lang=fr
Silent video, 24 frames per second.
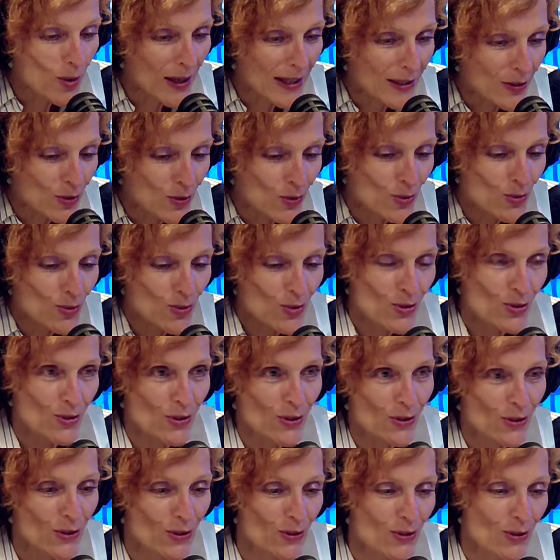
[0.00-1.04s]
Bonjour à tous,
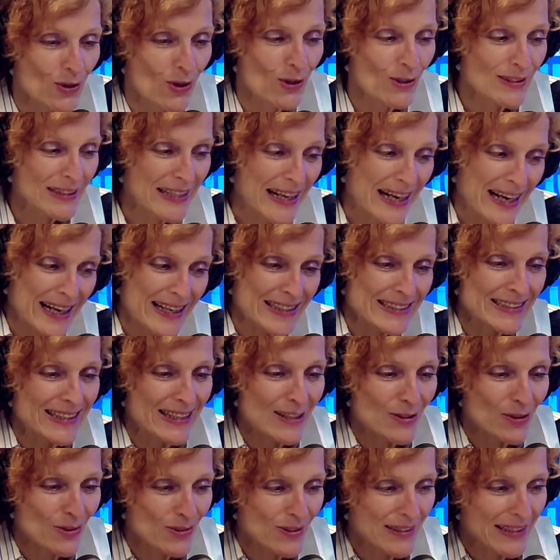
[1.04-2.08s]
euh, en tract
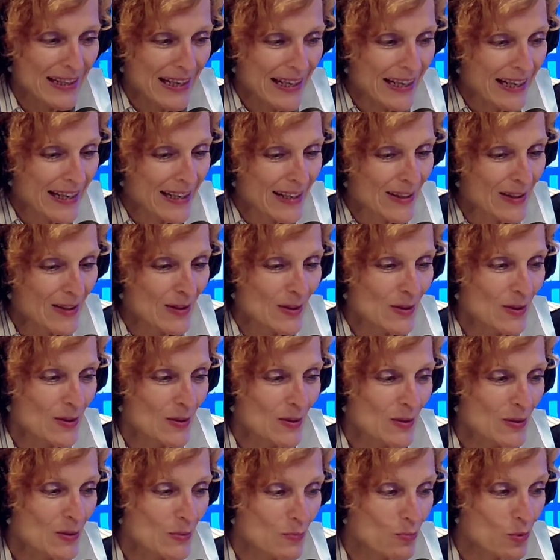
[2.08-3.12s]
Hélène Kutner,
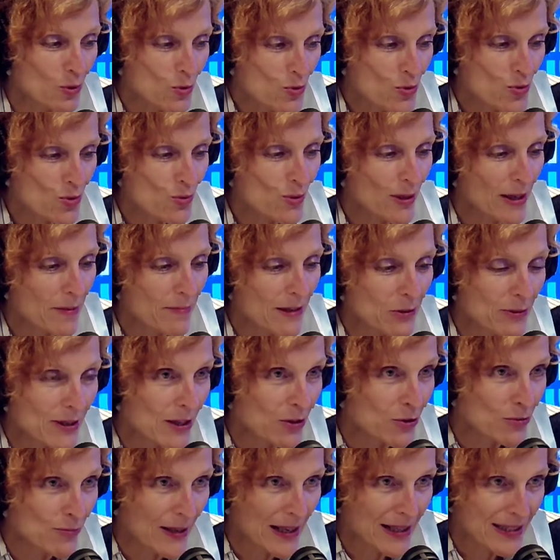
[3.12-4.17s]
euh, bonjour
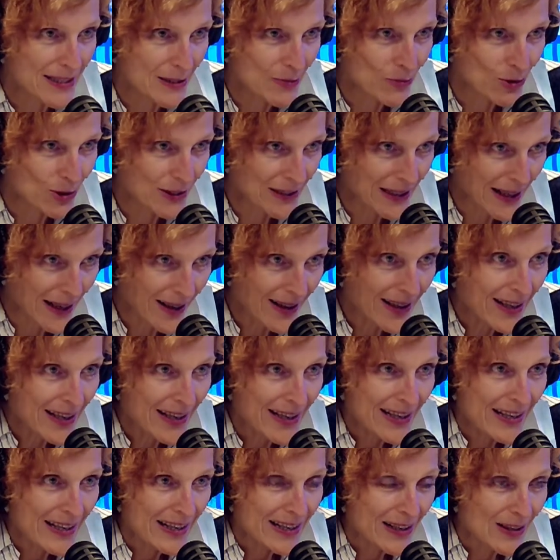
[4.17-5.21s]
Emmanuel de Marcimota,
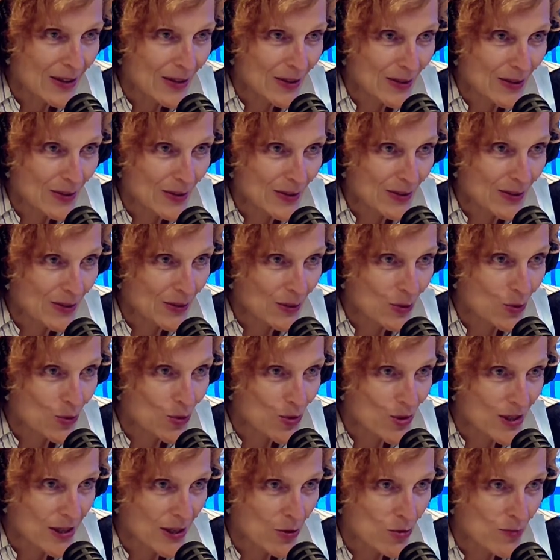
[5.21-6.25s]
euh,
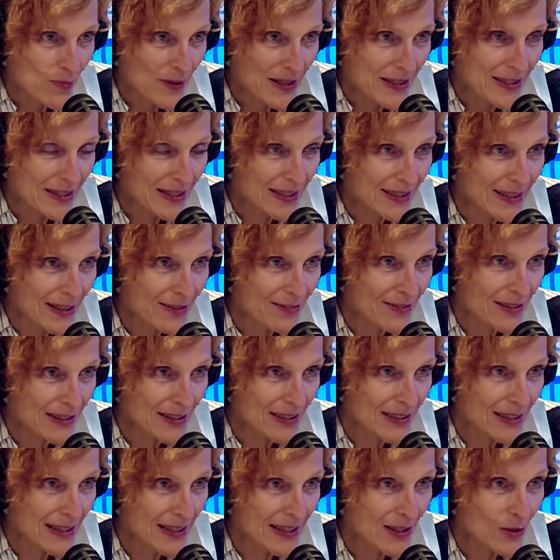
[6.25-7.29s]
que j'ai le plaisir
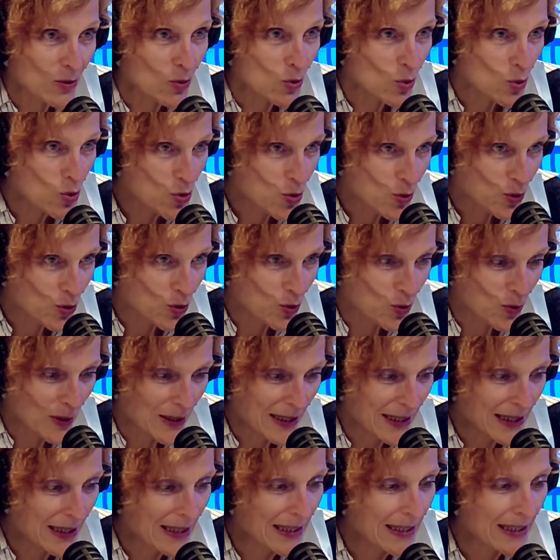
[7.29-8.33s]
d'inviter
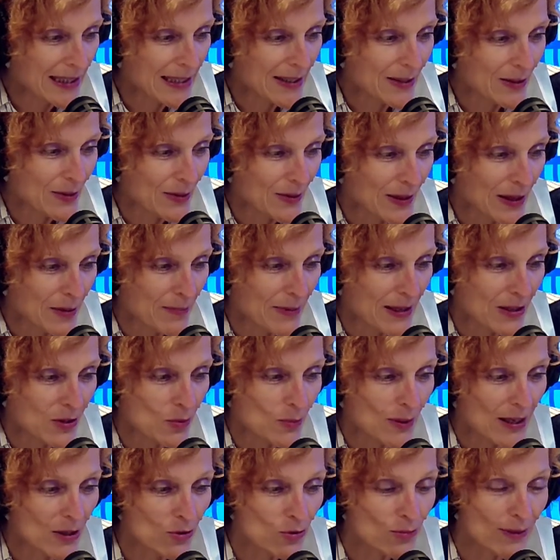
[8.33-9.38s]
aujourd'hui.
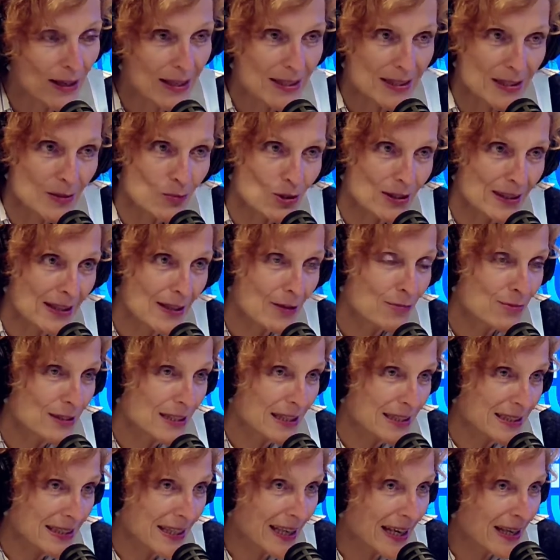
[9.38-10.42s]
Emmanuel de Marcimota,
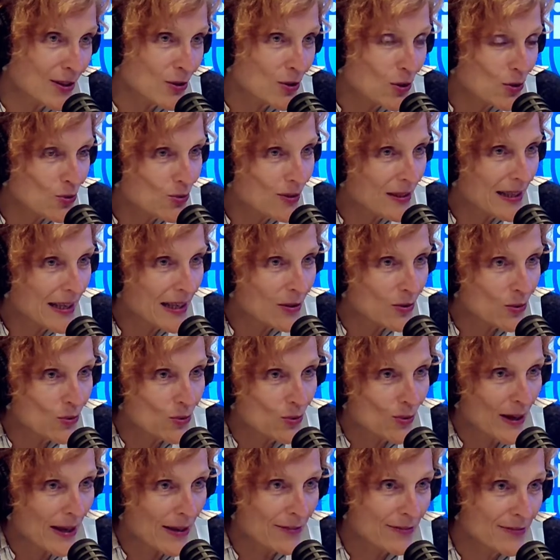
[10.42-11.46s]
vous êtes directeur du théâtre
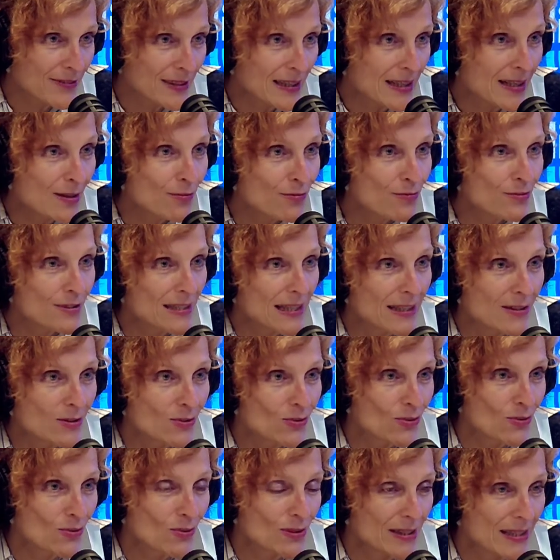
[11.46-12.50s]
de la ville, vous
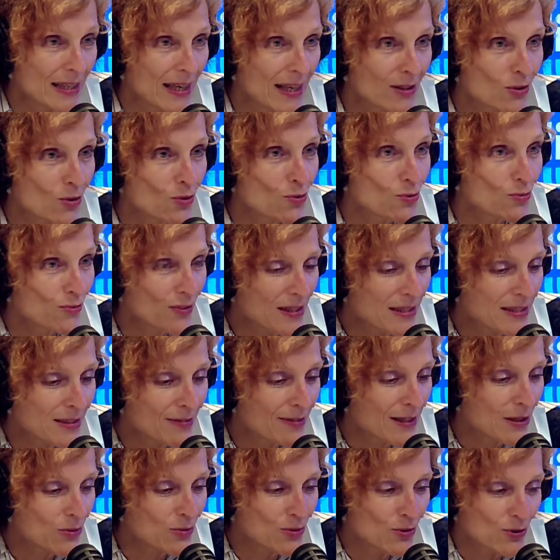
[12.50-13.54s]
êtes directeur du
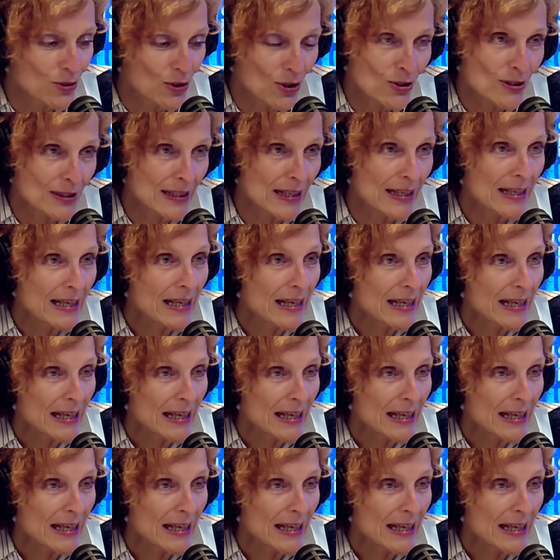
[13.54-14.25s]
festival d'automne